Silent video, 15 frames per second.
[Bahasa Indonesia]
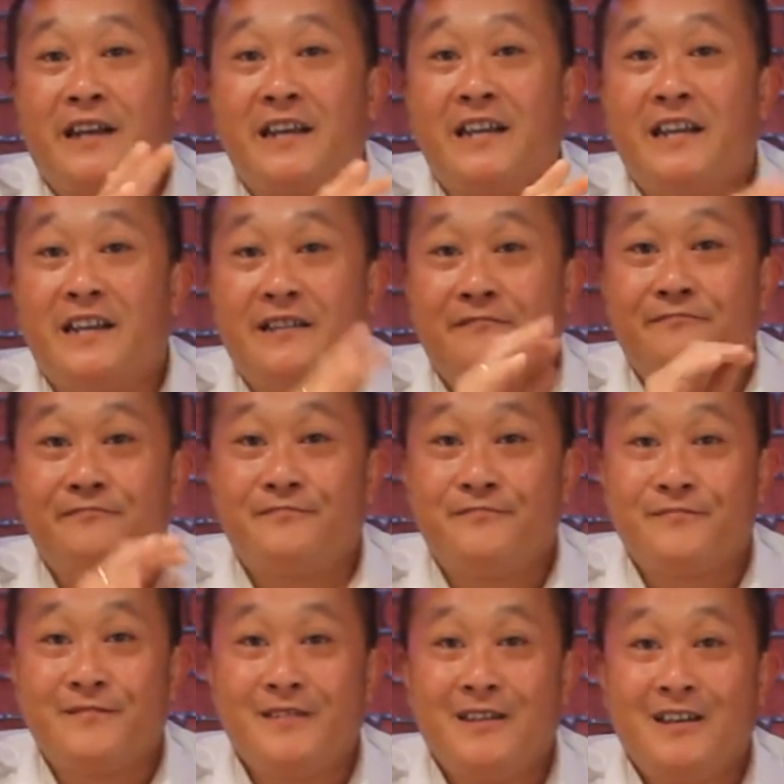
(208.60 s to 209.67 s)
merek ini
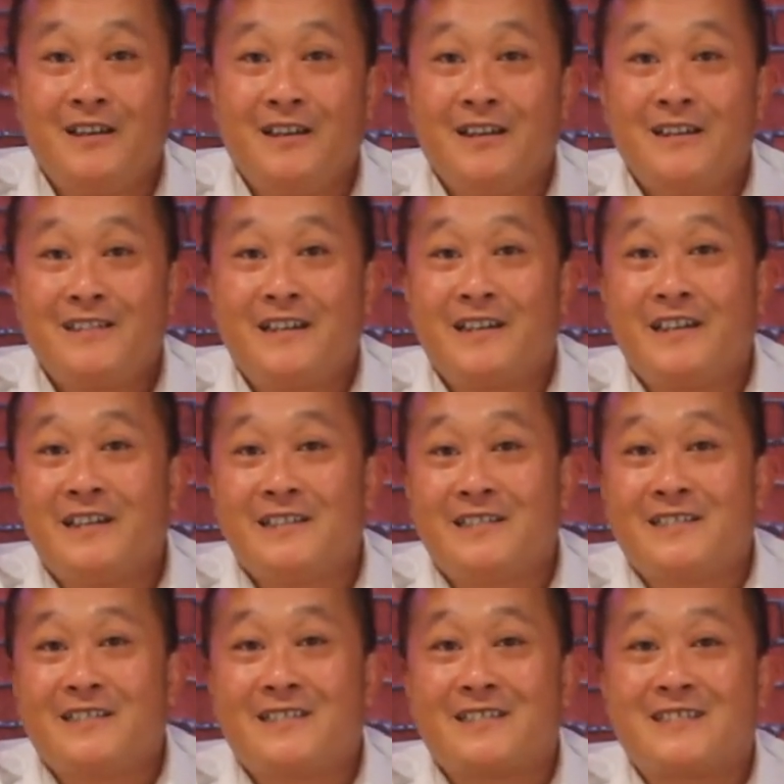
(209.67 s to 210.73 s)
Jadi
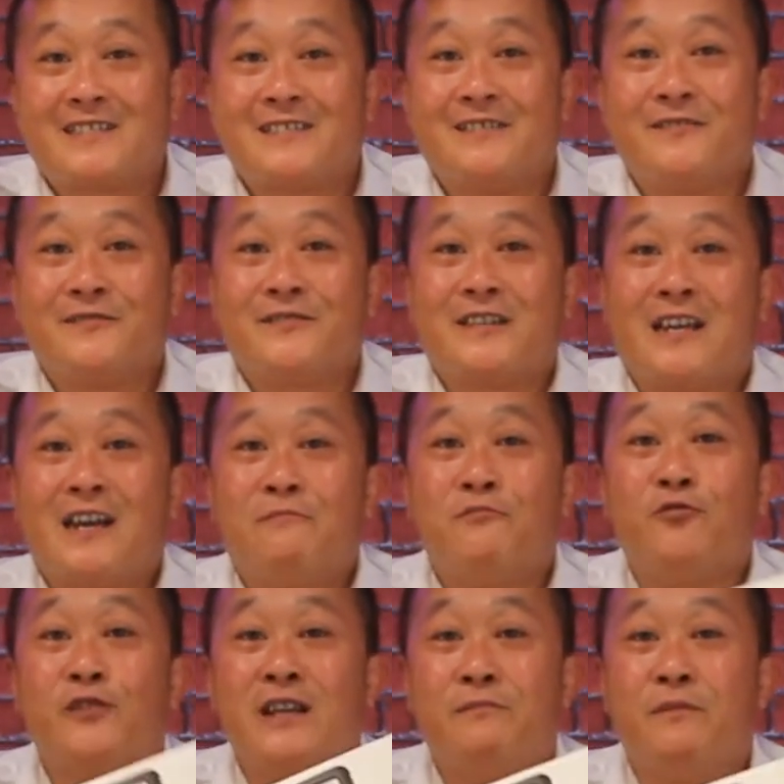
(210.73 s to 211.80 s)
saya
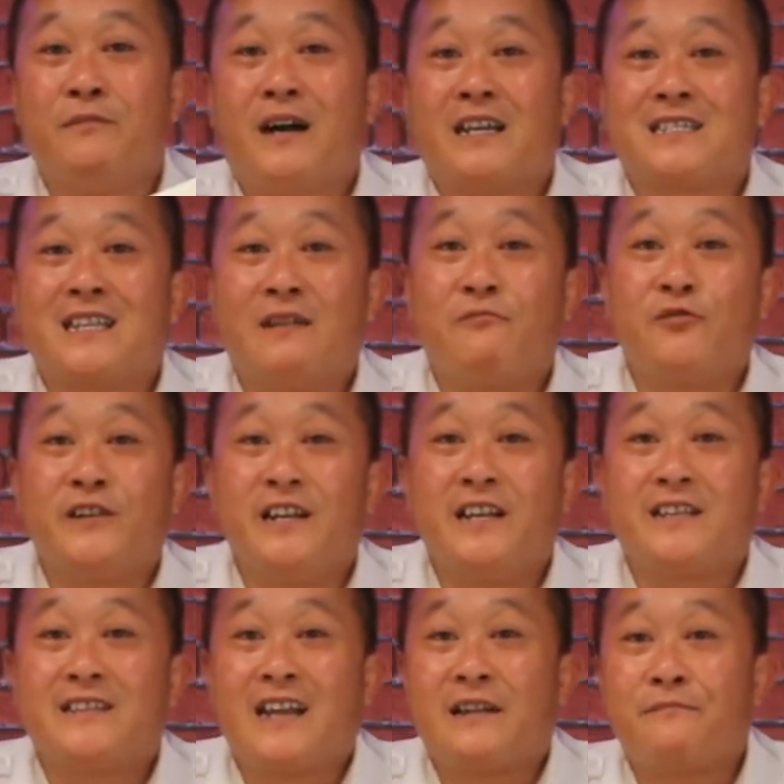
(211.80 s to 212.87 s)
murni membahas lampu
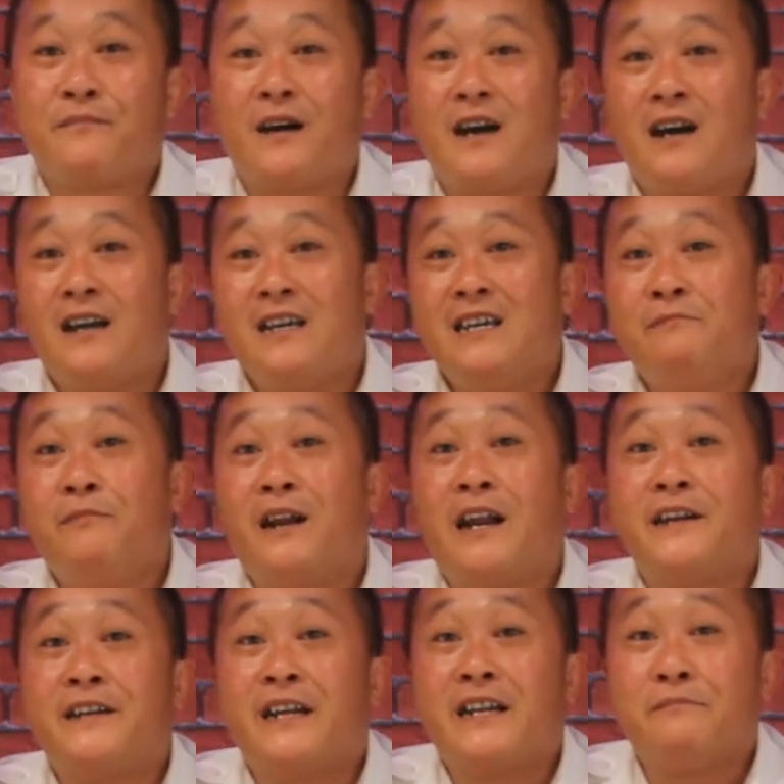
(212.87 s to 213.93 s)
ini tanpa
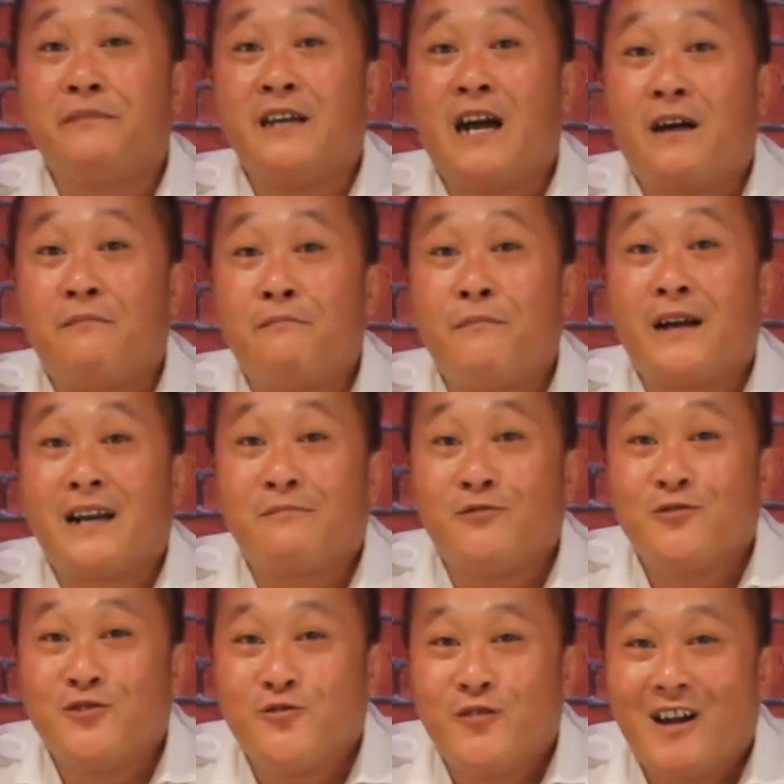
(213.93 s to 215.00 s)
imbalan dari pihak
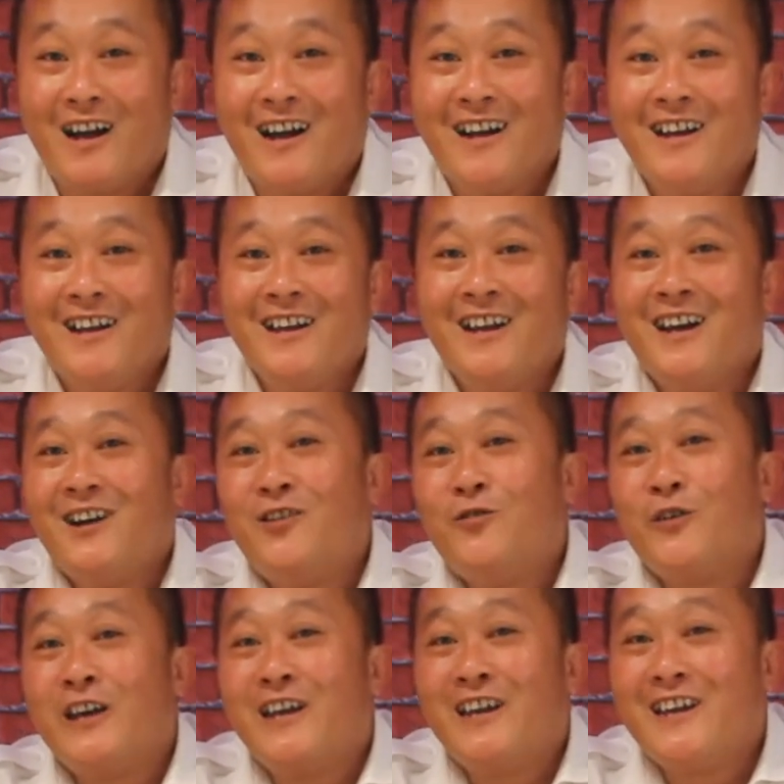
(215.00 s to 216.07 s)
manapun juga
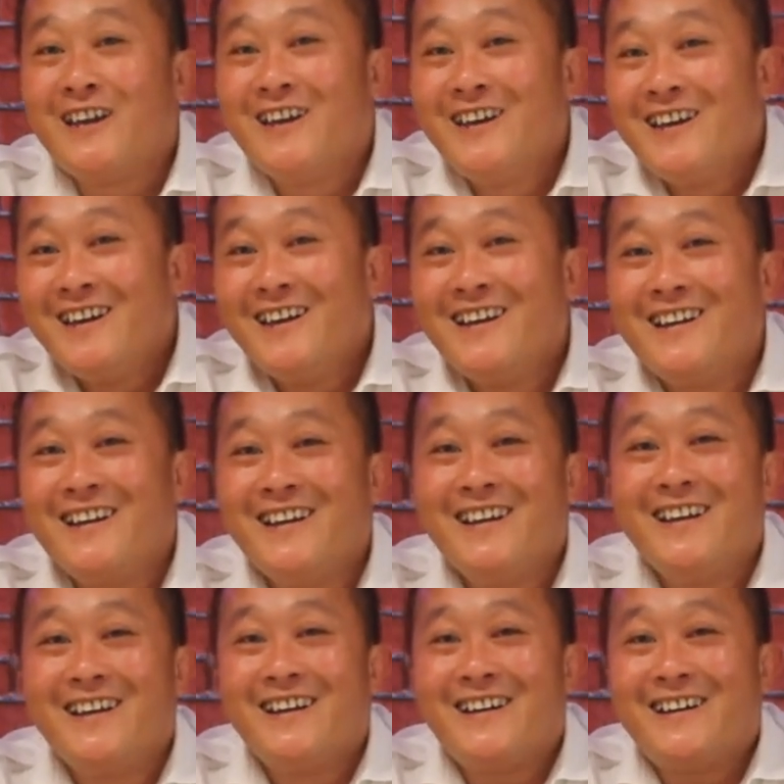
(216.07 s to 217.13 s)
Wih,
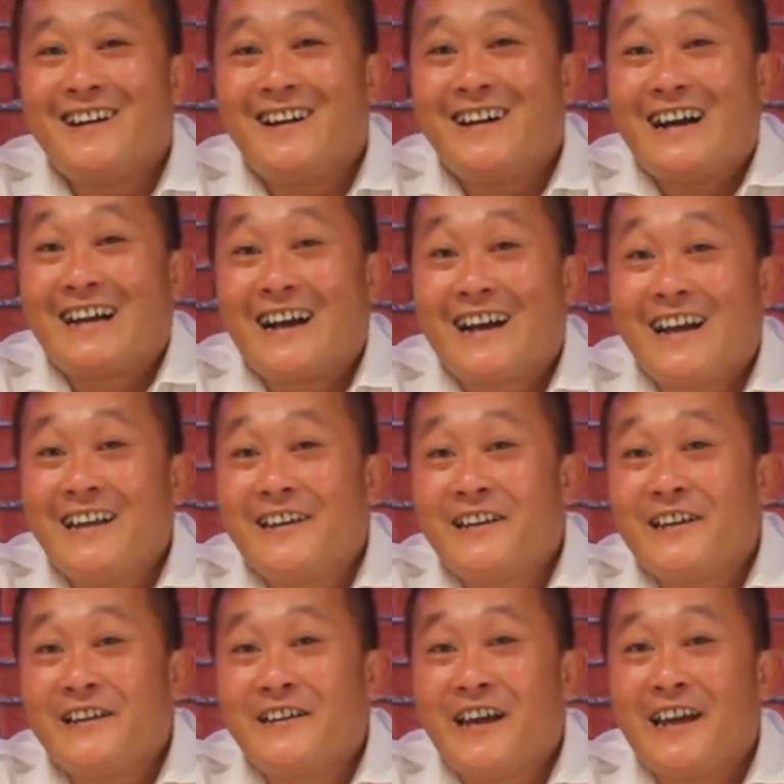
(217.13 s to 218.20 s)
agak gaya
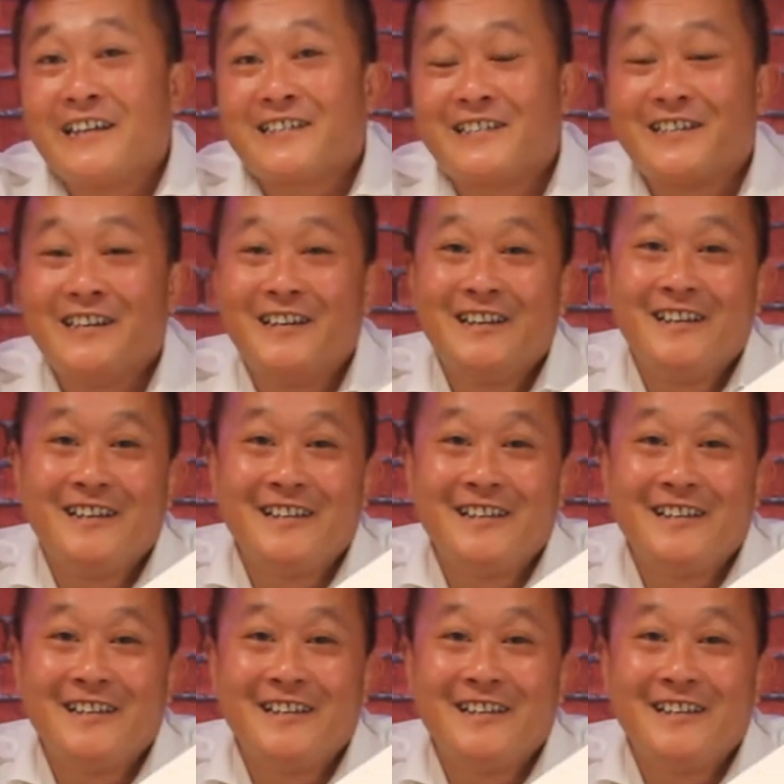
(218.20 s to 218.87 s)
dikit guys